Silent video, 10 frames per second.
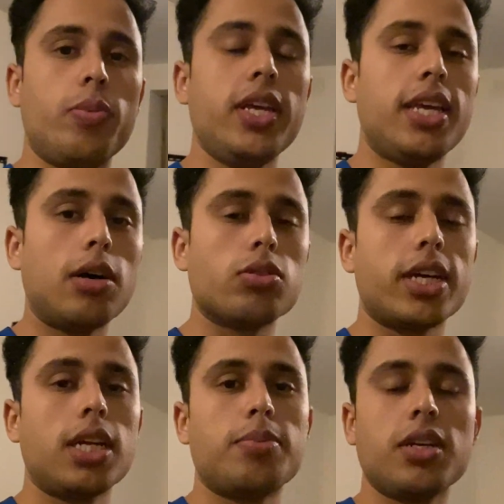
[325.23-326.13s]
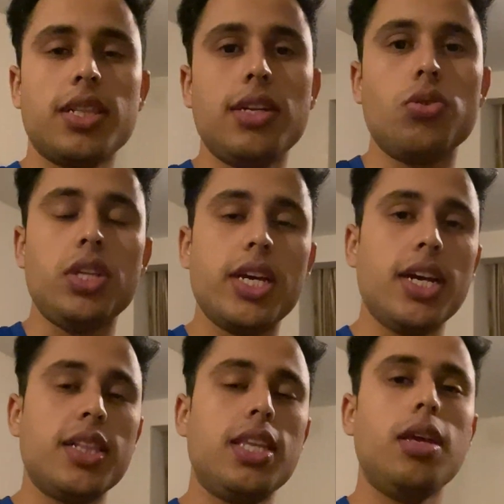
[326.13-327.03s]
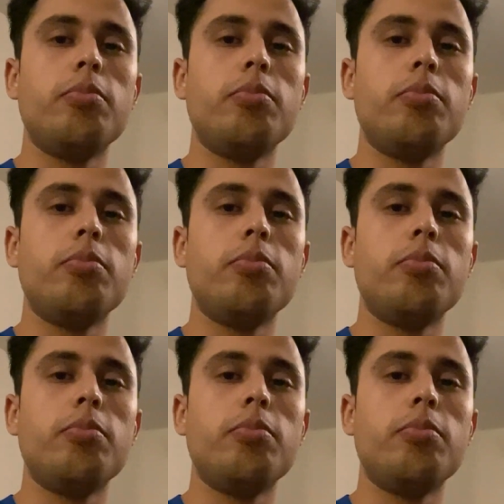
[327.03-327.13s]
भाई क्या होता है ना सबसे गलती होती है ये गलती